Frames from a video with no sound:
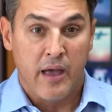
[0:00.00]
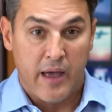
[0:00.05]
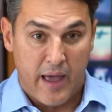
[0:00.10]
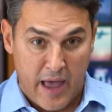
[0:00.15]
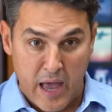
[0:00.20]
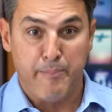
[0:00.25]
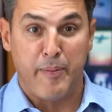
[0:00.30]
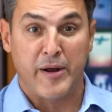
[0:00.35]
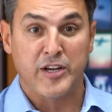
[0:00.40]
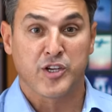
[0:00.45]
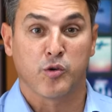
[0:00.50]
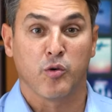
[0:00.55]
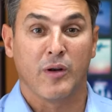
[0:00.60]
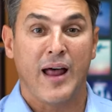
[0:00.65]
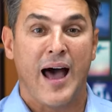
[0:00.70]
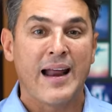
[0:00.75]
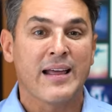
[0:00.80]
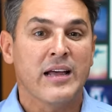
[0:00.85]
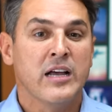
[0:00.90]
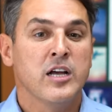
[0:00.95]
em
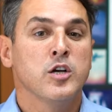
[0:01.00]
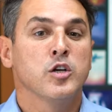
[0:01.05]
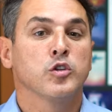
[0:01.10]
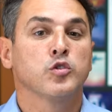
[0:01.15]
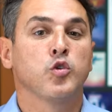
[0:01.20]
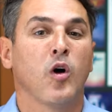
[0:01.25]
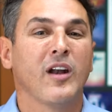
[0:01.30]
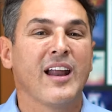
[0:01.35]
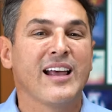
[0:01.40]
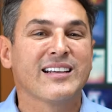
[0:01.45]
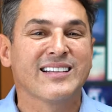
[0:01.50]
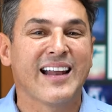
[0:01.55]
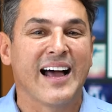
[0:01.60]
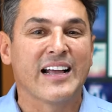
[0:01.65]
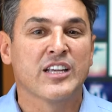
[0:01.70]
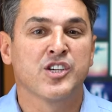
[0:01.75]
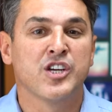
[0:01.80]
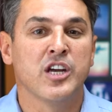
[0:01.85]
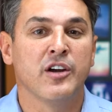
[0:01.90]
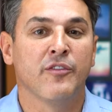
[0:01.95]
particular do
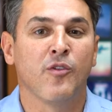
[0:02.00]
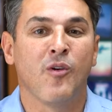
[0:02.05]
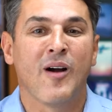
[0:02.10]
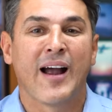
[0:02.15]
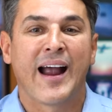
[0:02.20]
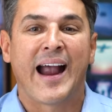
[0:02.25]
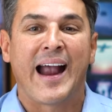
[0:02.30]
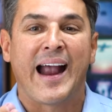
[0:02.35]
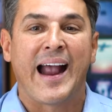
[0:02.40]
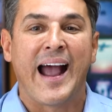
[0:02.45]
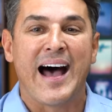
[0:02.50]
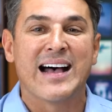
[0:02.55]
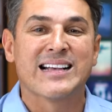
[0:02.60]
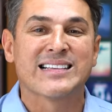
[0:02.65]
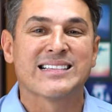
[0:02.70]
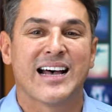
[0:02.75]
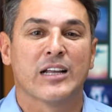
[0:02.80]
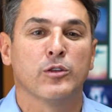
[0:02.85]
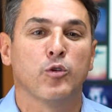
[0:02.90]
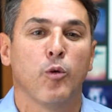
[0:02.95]
legislativo,
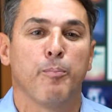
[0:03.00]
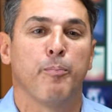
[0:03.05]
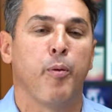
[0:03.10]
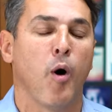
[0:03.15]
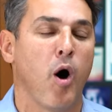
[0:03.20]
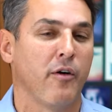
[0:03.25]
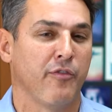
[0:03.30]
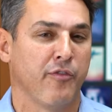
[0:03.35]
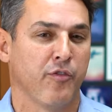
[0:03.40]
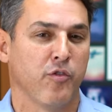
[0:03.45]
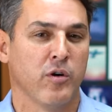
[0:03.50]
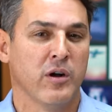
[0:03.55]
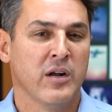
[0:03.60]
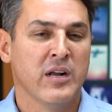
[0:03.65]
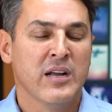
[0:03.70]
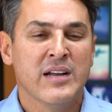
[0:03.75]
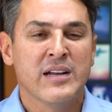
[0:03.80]
casa do povo,